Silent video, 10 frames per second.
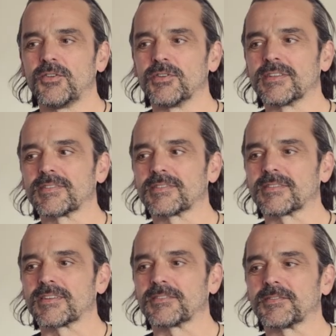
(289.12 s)
Und
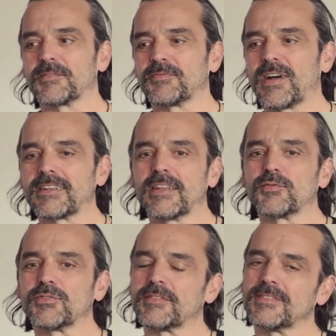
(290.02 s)
es äh, war
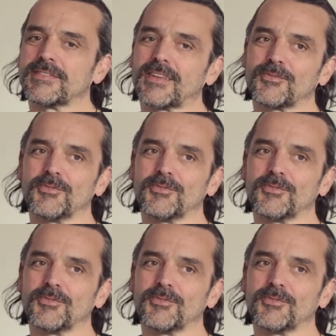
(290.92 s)
dann so, dass sich dann